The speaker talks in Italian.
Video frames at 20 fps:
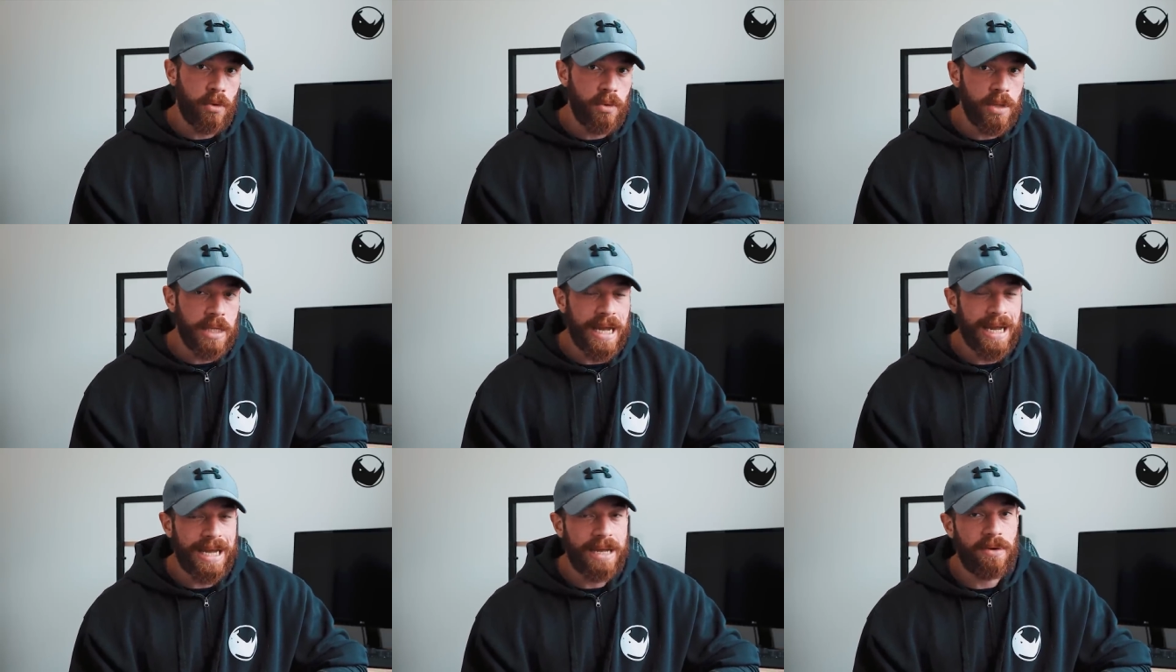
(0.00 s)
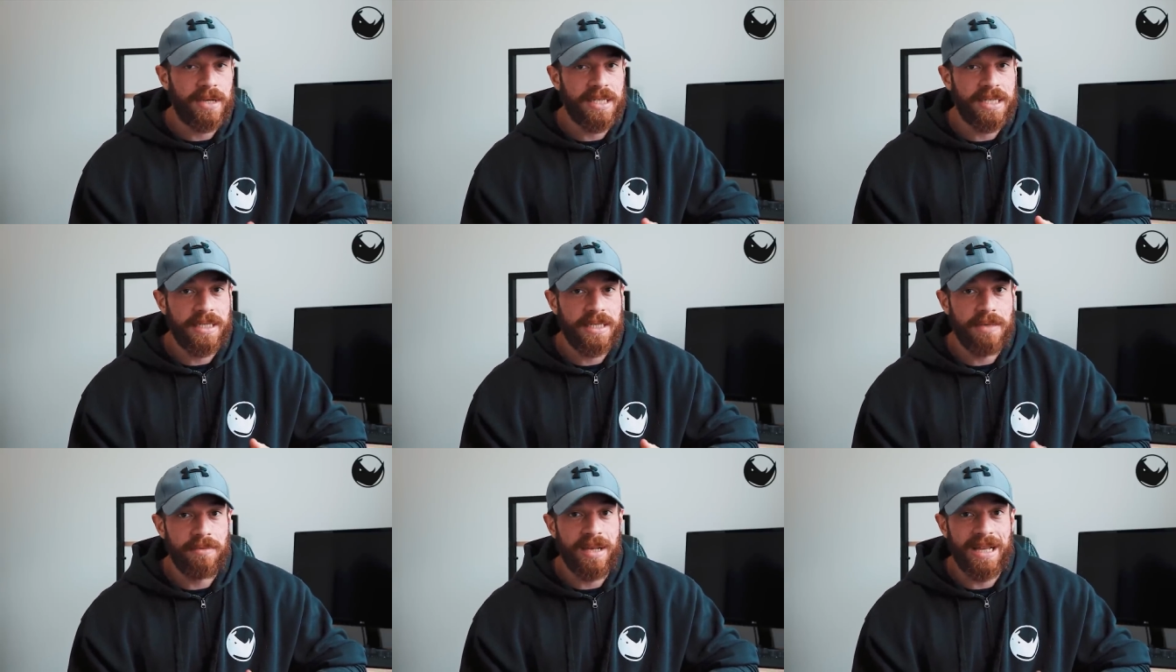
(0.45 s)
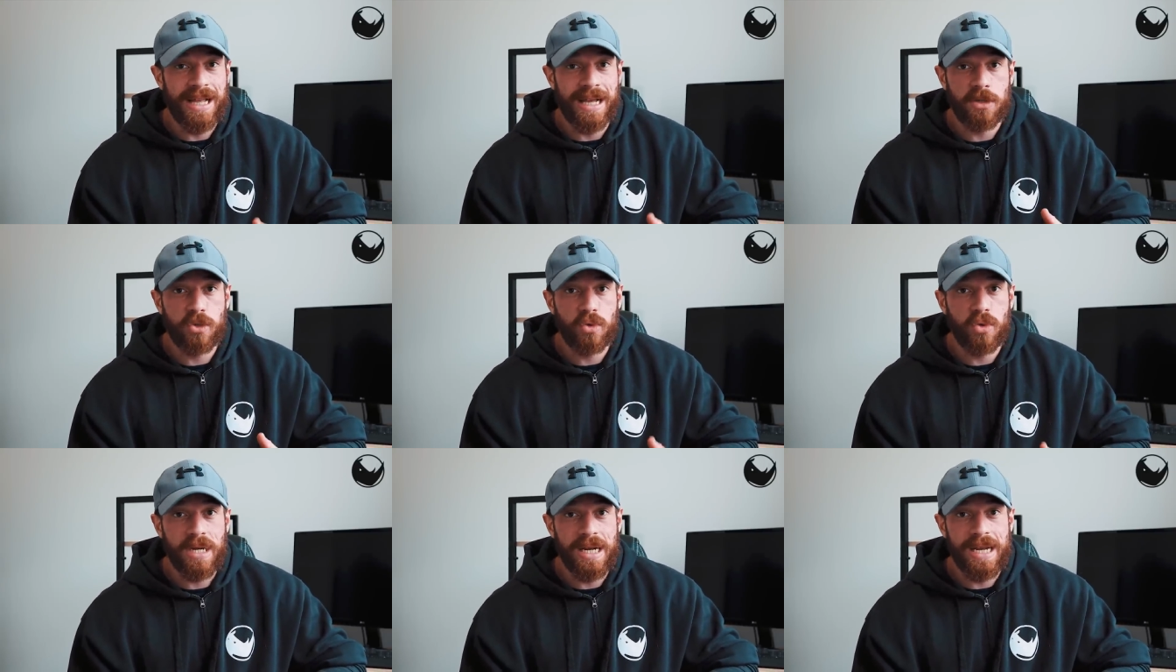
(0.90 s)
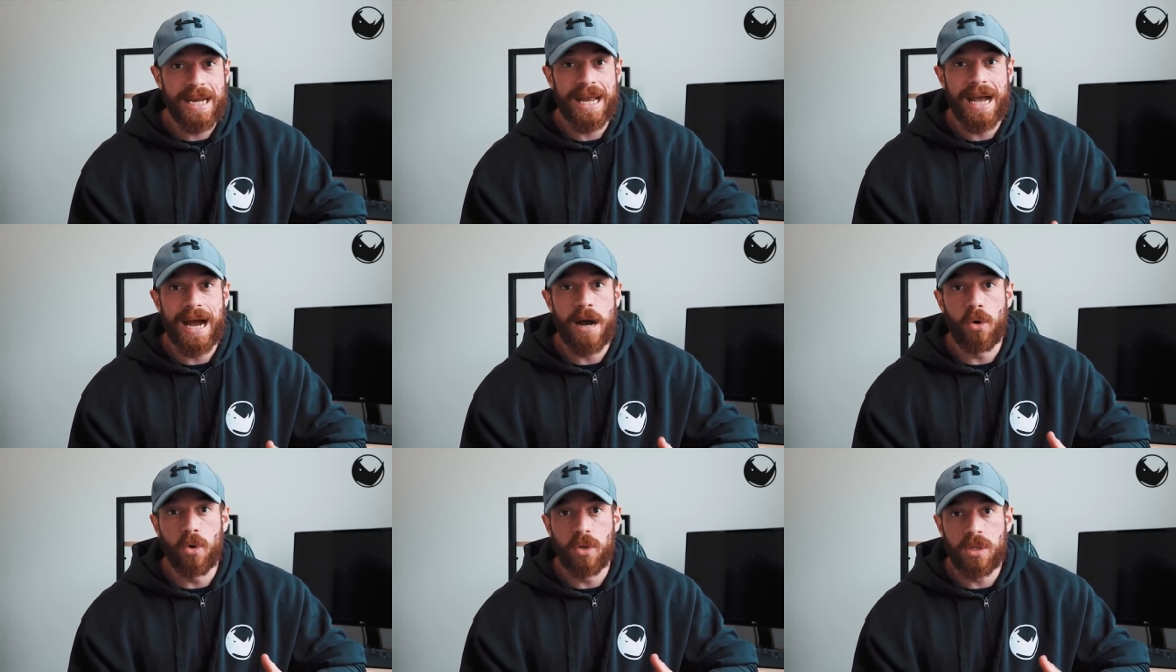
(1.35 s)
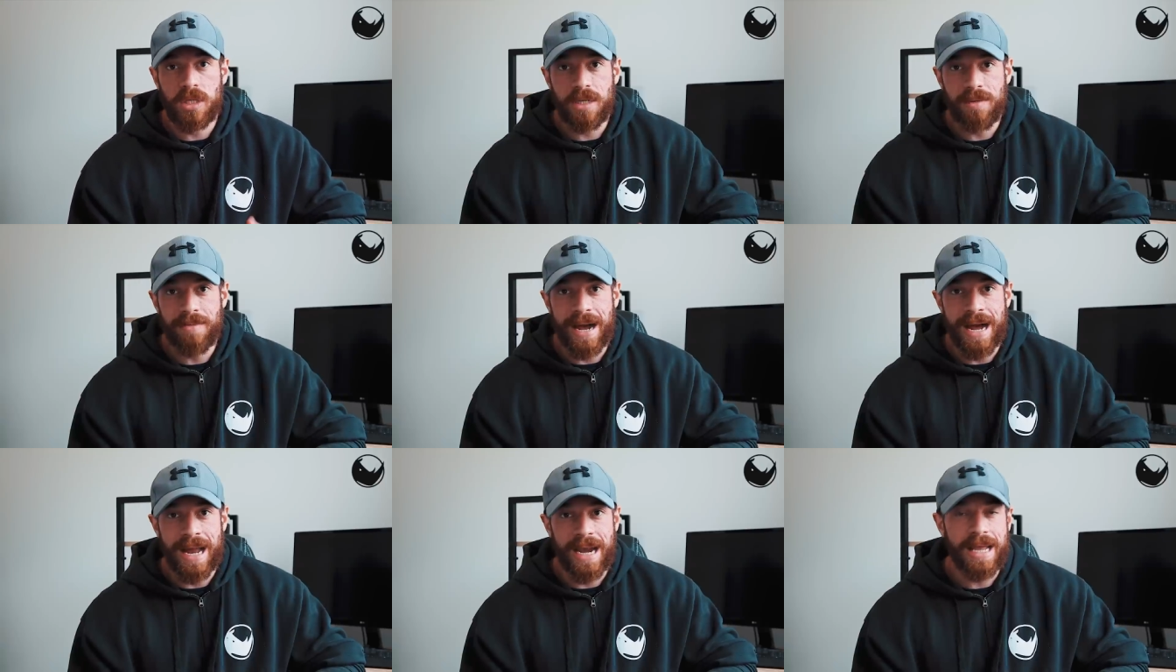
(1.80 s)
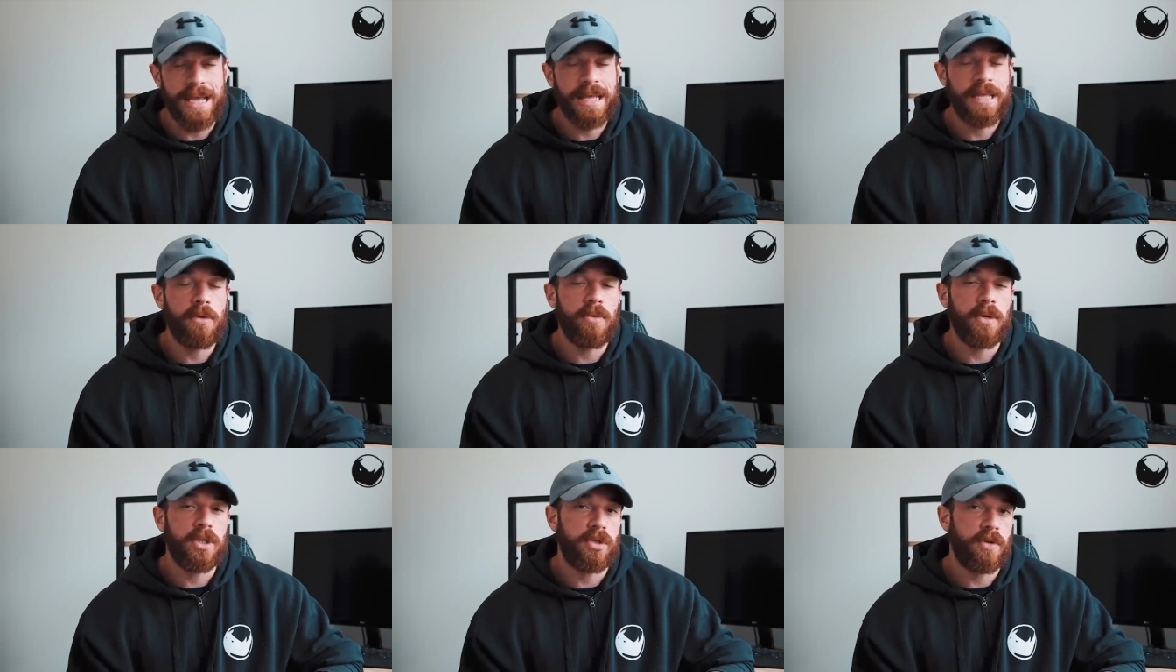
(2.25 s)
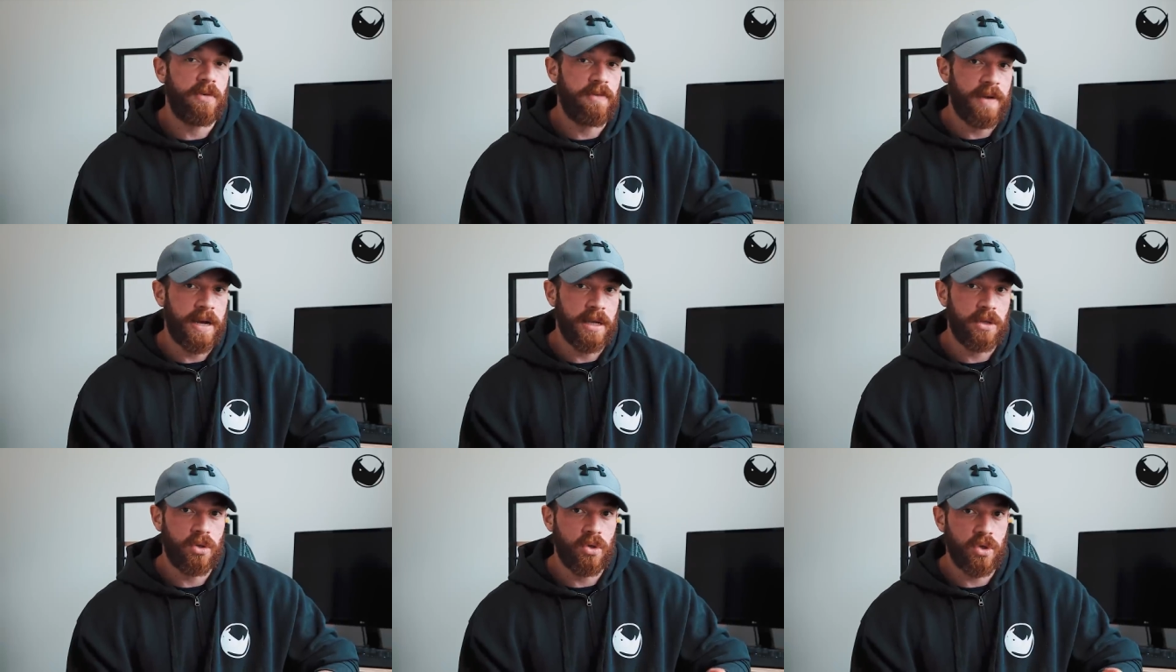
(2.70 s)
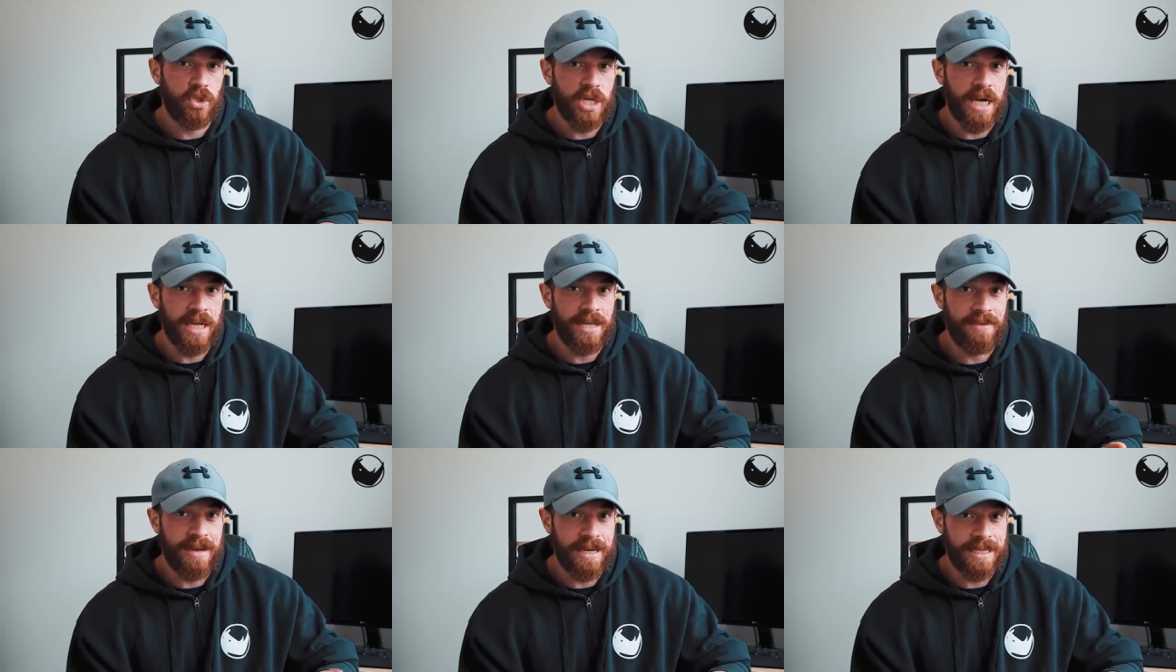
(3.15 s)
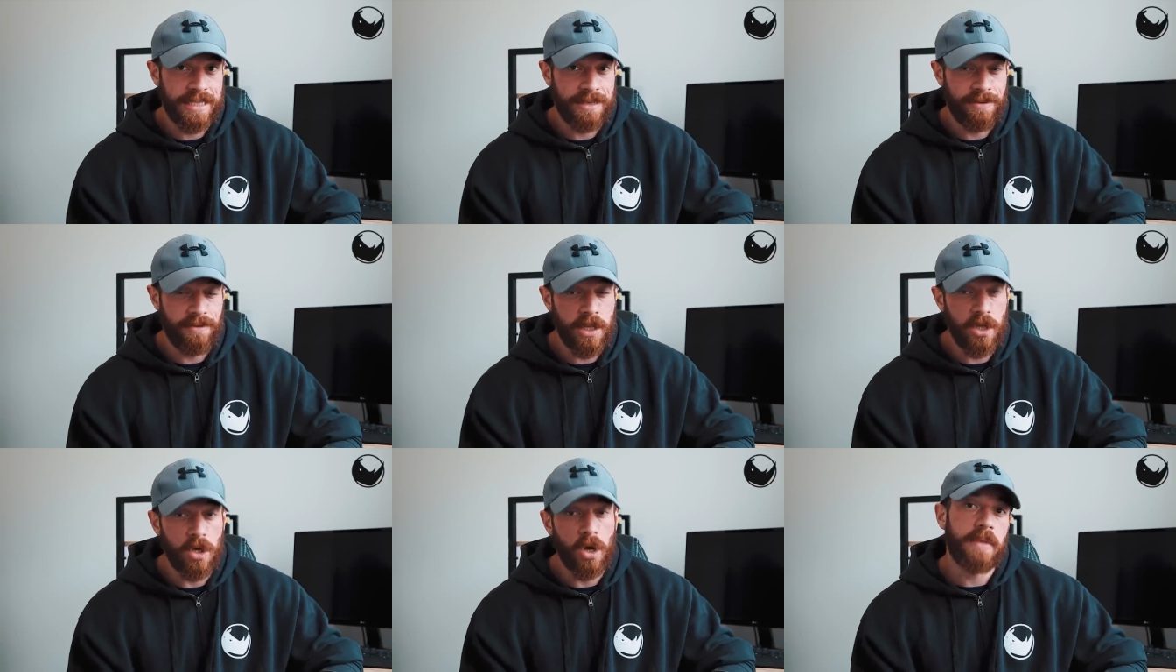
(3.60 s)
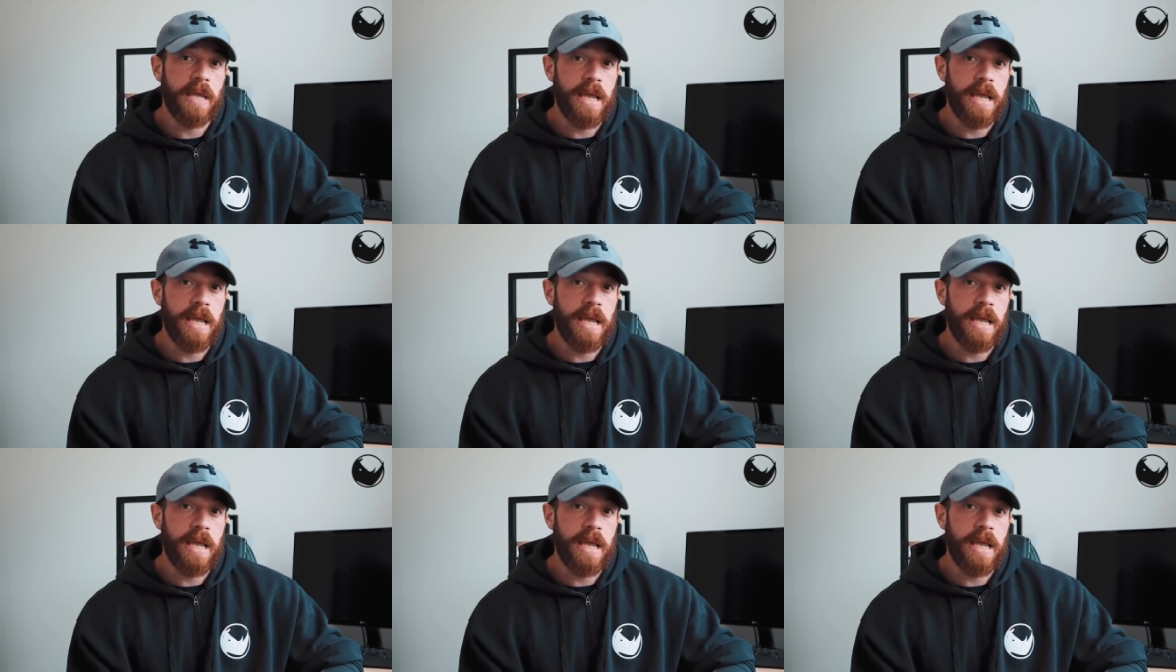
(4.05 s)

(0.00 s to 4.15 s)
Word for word: quindi anche una sensibilità penso linica ottimale e di questo ho fatto già diversi video